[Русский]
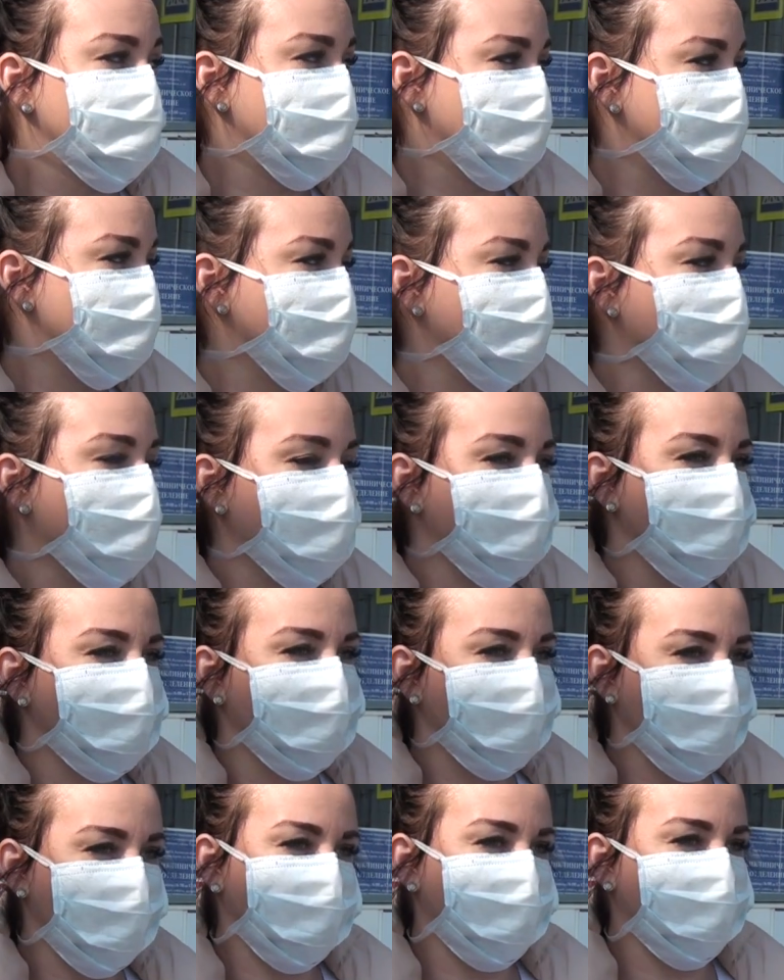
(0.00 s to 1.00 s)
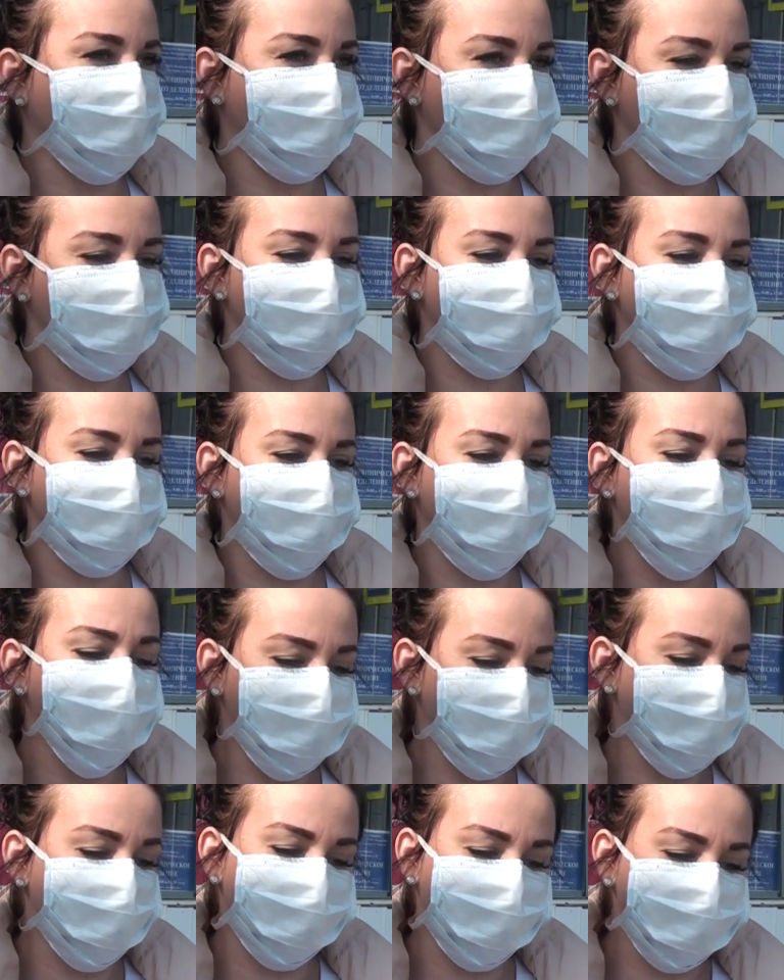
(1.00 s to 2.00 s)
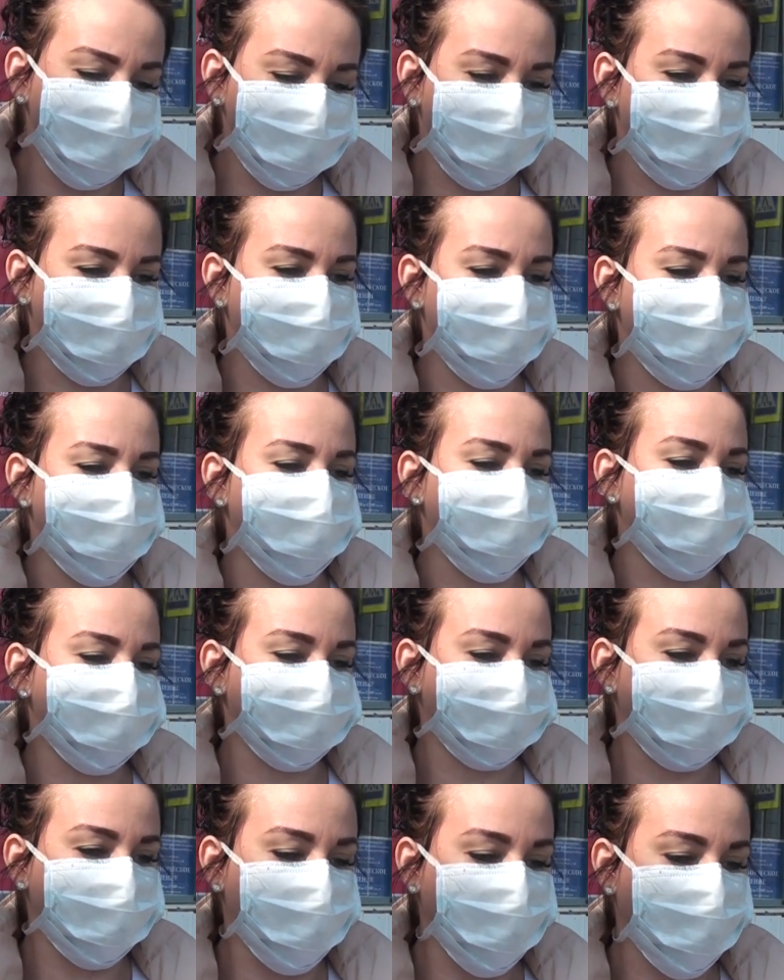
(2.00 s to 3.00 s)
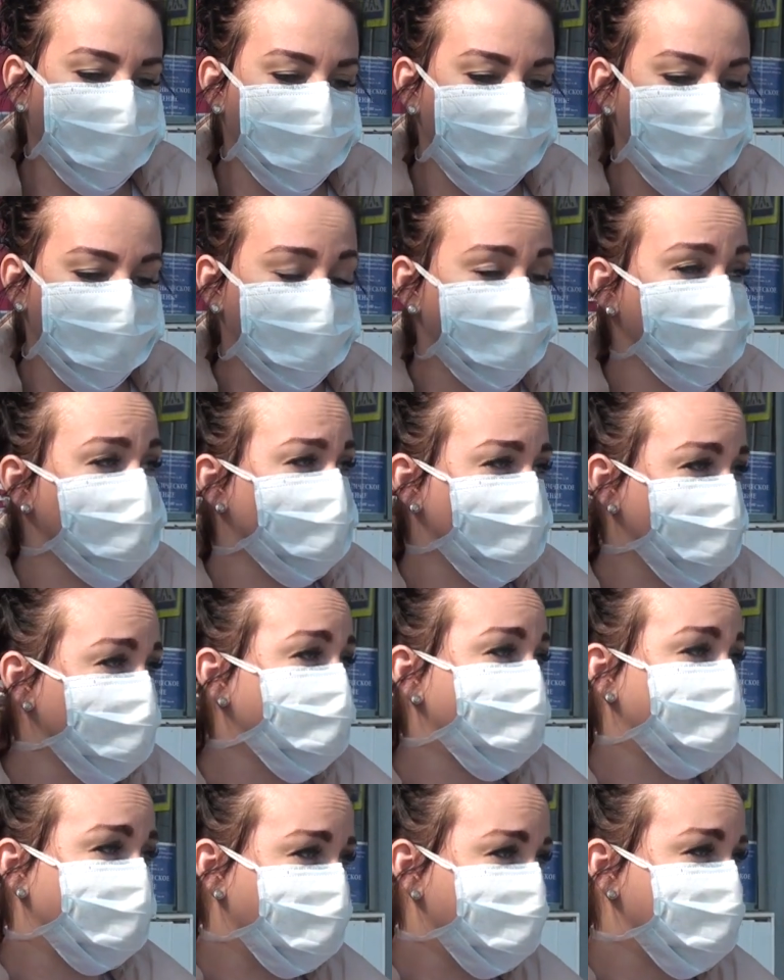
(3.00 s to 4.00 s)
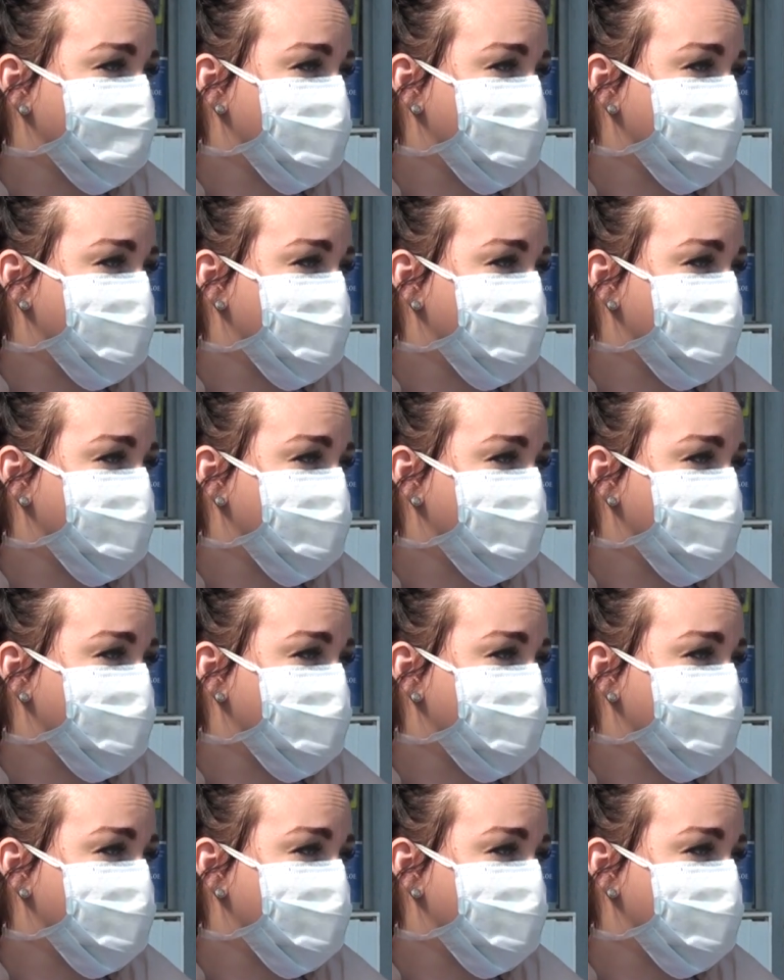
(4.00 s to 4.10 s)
призываем не приходить лишний раз э, просто так